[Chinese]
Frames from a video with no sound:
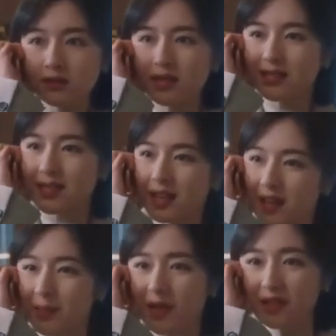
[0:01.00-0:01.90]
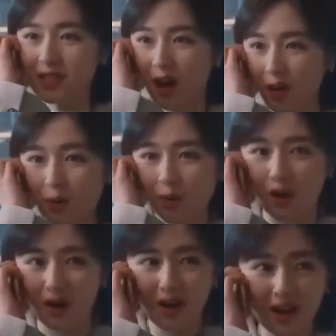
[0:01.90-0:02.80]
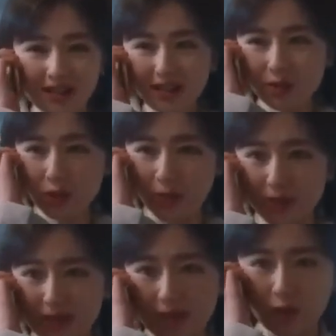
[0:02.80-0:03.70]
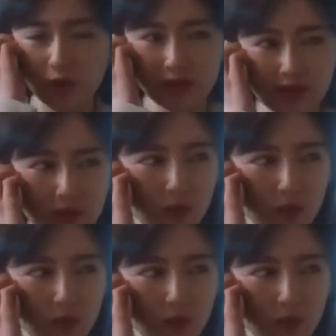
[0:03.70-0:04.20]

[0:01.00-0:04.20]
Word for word: 借钱给别人炒股，坚决不行啊！亏你想